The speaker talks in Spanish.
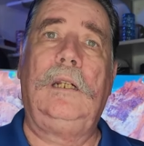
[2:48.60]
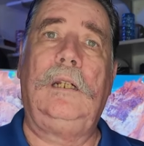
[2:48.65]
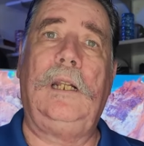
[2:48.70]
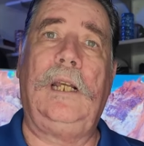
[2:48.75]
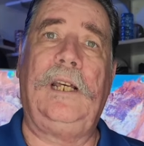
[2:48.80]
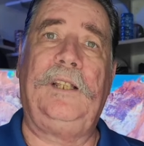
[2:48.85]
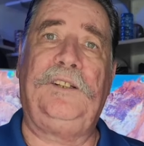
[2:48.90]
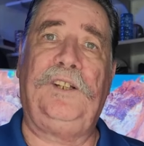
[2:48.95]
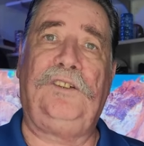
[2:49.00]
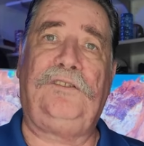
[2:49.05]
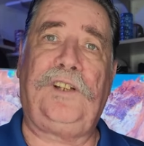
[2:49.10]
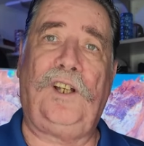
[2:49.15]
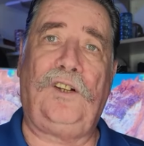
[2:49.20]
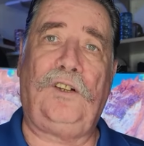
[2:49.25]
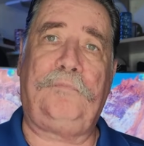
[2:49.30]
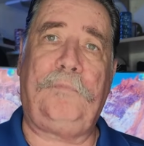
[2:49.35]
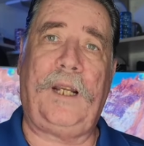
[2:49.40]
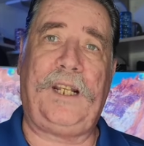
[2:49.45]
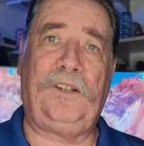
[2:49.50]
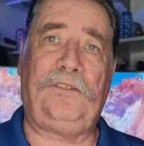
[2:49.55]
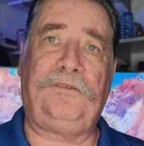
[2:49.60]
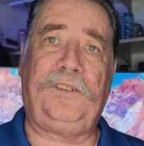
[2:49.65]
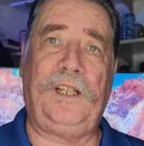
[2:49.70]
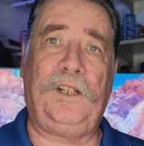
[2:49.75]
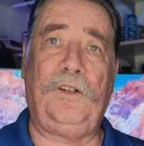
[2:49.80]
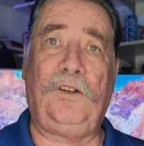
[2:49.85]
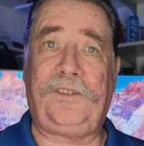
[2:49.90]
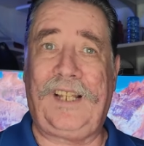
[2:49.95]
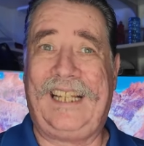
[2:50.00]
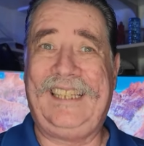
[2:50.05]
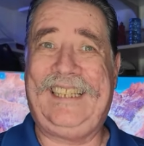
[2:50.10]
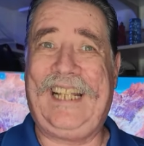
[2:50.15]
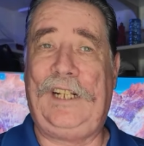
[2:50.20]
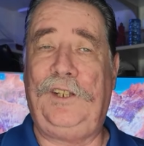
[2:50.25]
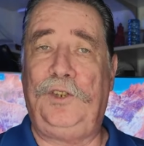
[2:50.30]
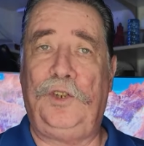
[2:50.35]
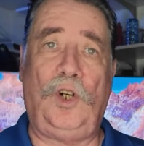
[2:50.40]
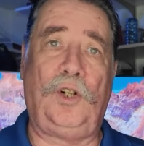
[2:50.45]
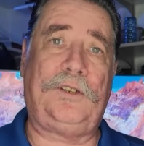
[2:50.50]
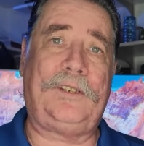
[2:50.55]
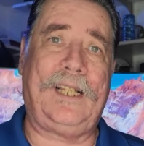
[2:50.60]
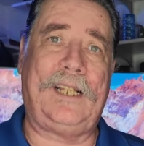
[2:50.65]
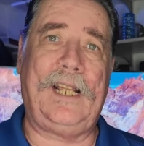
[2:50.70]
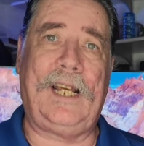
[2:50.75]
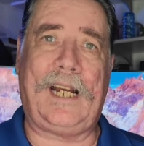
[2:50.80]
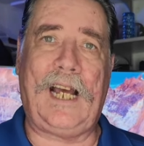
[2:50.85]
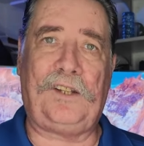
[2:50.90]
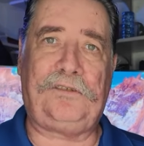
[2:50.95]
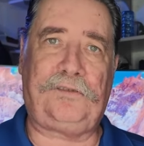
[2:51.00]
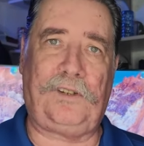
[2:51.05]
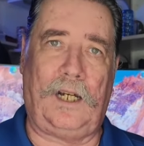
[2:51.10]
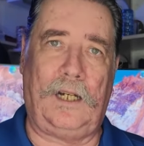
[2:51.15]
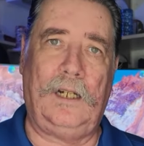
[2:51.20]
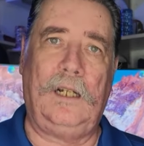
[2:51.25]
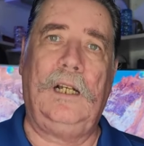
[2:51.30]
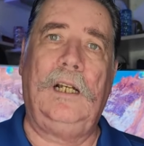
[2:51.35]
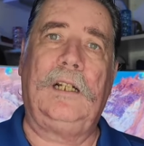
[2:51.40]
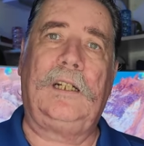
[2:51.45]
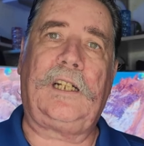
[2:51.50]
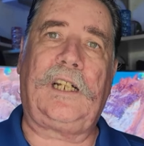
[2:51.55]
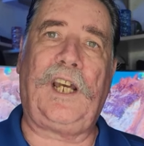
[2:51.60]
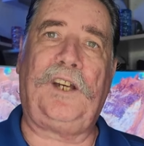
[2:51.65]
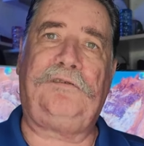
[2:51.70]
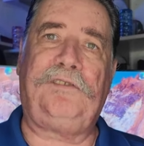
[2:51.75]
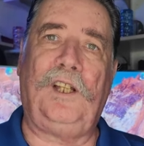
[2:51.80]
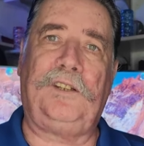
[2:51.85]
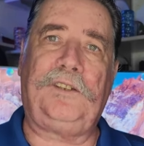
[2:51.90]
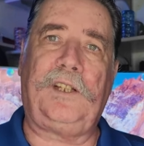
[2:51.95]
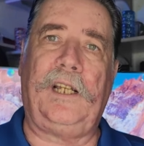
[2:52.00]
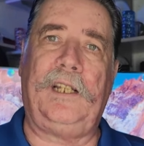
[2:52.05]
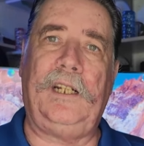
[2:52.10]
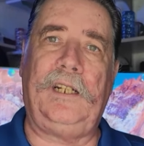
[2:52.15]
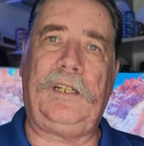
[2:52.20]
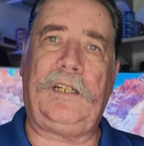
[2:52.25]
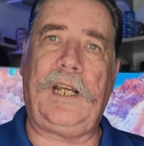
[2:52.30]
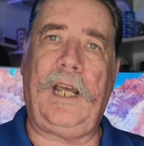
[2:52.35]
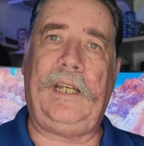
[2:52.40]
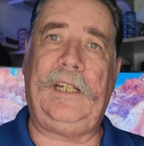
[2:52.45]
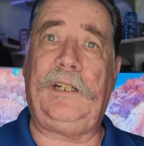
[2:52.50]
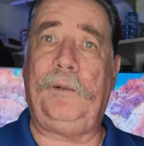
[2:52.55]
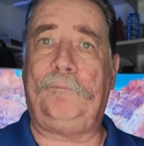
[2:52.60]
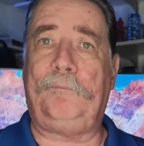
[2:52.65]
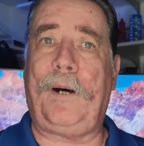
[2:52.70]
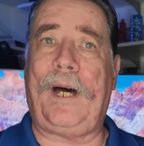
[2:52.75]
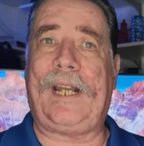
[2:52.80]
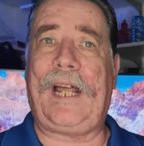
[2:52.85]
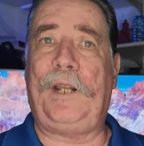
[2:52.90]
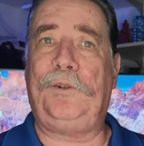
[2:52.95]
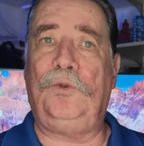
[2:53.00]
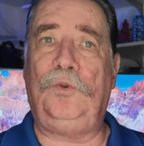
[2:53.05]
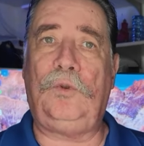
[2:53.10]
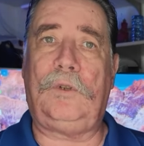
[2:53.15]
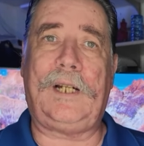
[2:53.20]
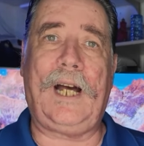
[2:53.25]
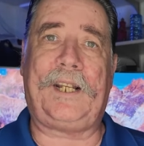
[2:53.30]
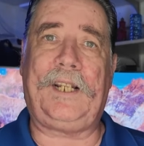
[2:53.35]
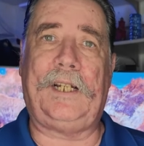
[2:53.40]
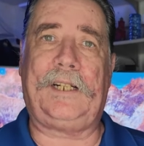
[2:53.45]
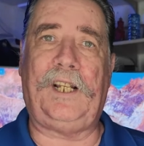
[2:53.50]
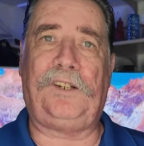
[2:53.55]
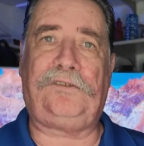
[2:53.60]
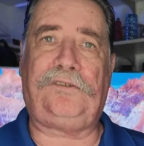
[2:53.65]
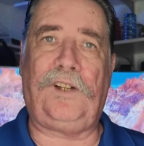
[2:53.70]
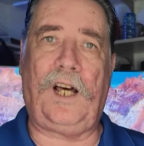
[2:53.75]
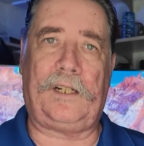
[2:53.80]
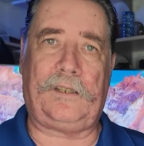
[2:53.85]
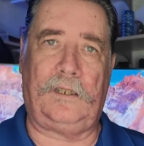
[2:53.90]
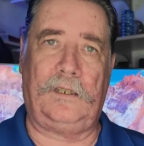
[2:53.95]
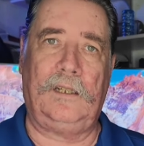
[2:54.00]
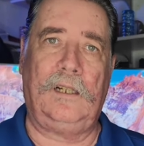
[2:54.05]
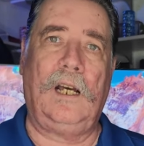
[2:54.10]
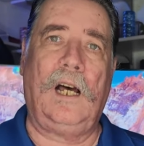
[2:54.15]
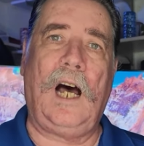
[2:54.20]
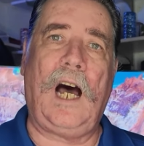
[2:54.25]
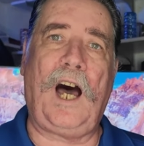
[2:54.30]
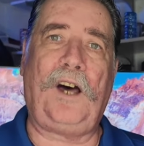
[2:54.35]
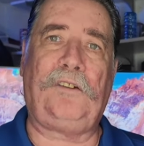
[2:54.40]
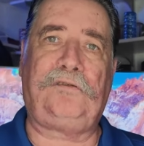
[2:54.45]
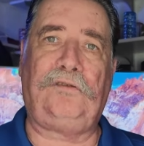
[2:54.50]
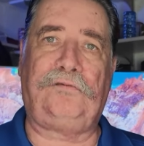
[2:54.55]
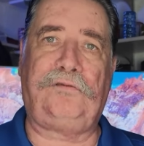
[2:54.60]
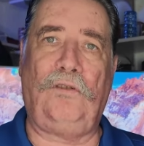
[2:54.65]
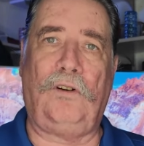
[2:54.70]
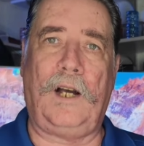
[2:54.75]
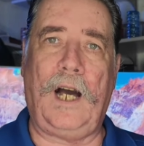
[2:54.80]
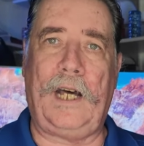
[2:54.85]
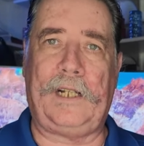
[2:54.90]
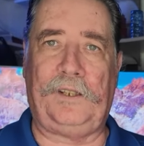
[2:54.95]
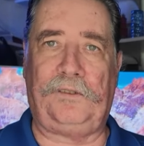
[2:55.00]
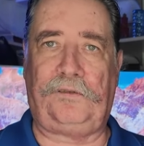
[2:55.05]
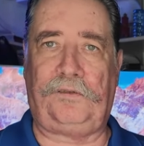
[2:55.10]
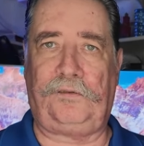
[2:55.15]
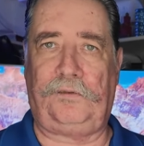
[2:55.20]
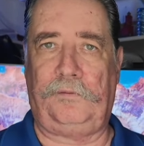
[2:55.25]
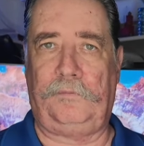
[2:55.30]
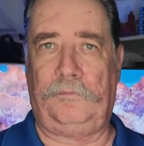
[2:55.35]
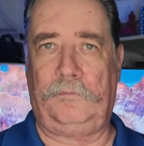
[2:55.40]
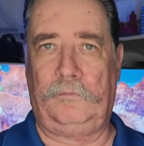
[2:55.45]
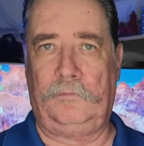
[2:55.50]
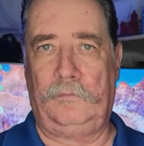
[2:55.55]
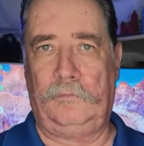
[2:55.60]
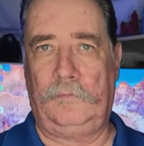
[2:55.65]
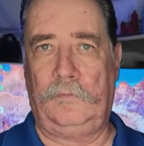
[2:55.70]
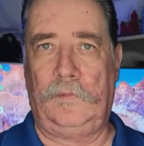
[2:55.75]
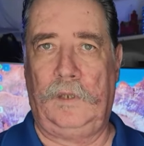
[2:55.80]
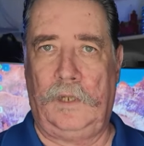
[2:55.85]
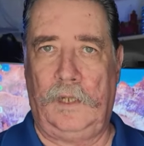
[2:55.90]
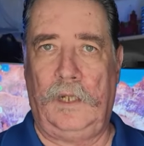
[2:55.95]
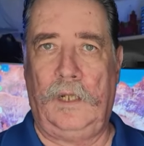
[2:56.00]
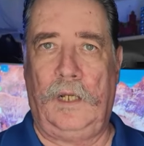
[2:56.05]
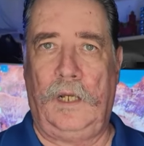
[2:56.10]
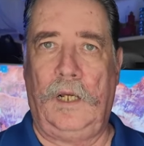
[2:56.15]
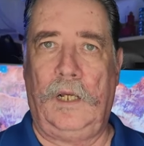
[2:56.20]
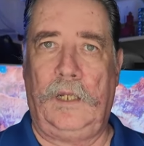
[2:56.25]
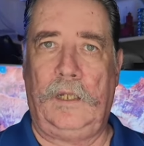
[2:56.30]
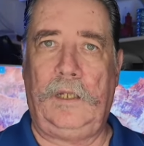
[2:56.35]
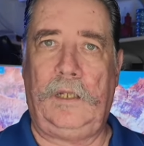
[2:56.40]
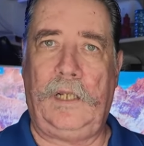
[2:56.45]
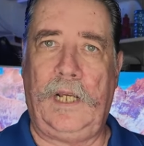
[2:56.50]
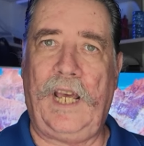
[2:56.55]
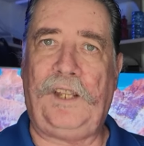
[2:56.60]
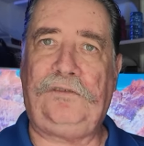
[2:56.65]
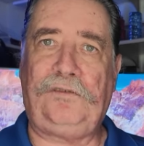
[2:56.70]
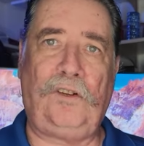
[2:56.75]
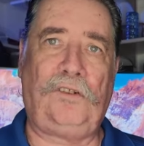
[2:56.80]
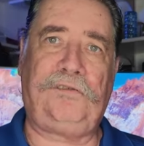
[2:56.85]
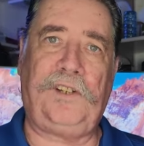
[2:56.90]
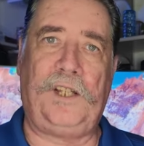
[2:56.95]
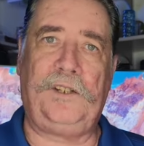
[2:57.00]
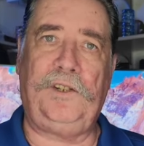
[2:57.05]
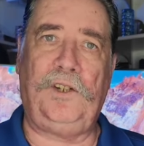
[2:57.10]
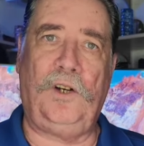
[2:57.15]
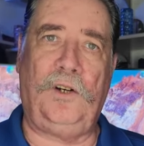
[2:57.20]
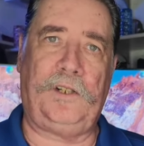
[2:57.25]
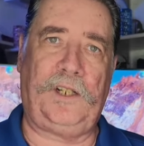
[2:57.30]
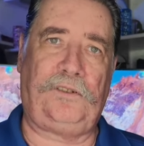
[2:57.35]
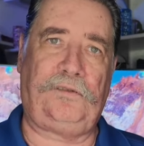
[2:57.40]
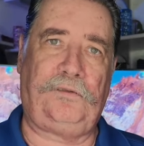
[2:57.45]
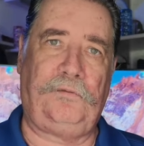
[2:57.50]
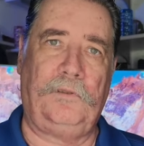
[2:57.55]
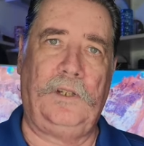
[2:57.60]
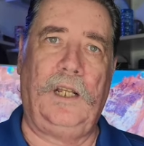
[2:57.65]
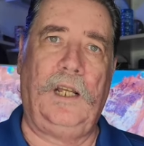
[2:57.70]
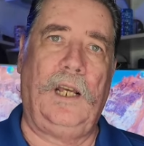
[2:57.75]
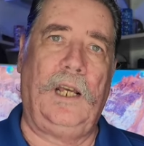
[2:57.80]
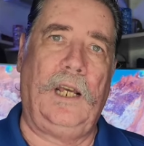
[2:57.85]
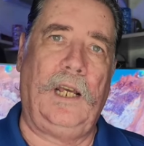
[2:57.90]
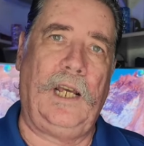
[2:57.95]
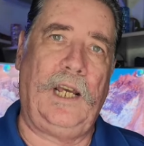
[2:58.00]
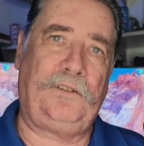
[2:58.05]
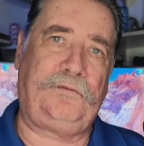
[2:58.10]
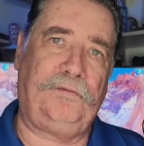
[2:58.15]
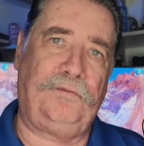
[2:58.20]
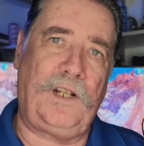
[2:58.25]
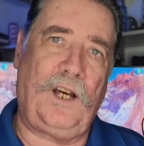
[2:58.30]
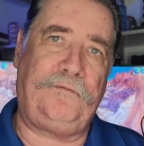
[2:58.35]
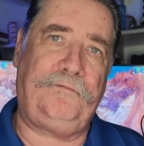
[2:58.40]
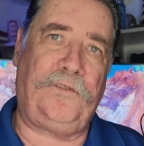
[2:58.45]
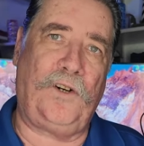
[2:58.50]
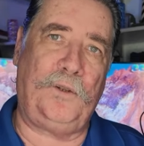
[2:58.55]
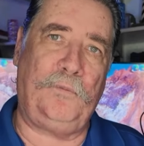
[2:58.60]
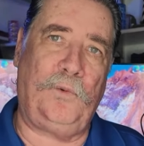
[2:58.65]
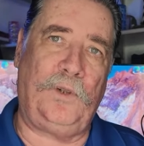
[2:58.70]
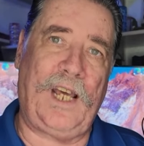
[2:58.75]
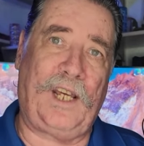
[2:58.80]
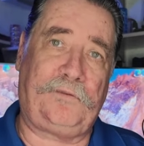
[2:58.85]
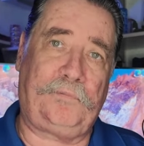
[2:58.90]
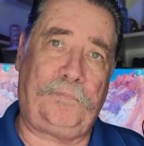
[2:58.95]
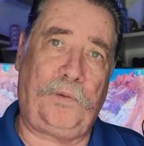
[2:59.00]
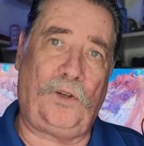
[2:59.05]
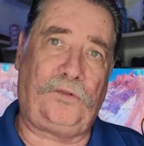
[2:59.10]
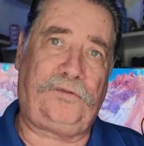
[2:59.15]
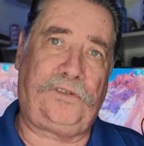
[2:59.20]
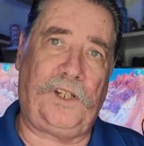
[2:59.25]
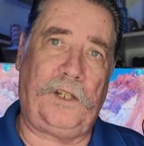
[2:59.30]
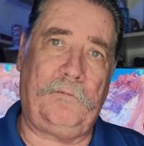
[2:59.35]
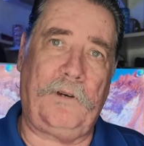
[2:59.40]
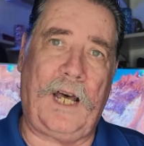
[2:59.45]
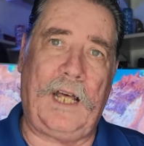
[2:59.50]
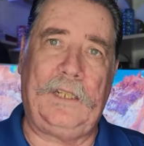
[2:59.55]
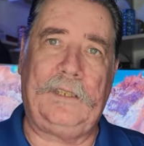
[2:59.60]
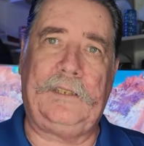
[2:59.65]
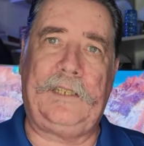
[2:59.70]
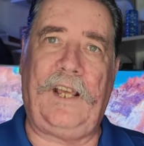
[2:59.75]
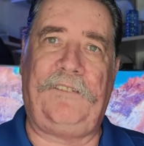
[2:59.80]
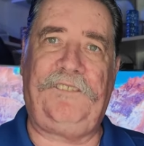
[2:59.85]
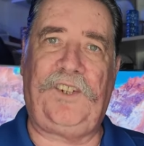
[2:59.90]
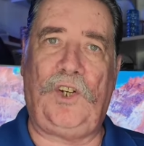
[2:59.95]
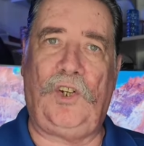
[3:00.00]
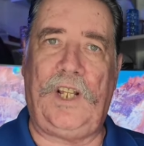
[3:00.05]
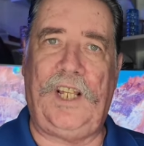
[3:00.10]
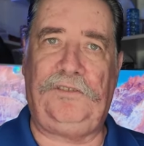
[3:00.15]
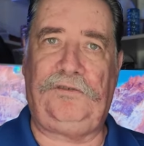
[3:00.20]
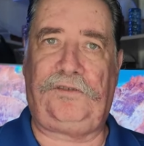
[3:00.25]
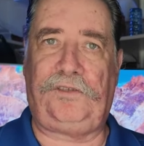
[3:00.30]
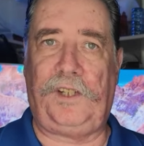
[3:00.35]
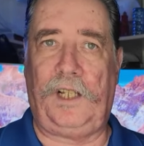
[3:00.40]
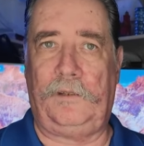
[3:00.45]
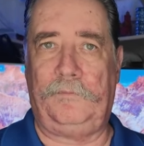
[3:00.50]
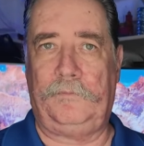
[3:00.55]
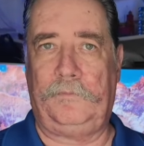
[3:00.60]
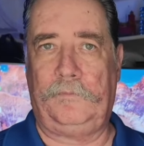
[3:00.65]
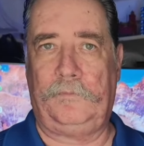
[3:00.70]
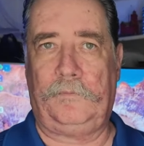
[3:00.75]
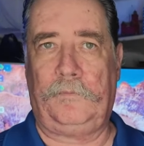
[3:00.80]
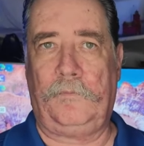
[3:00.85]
le dice a los palestinos del norte de Gaza que se tienen que ir para nunca regresar a sus hogares. Y eso, señores, es una fórmula explosiva de violencia.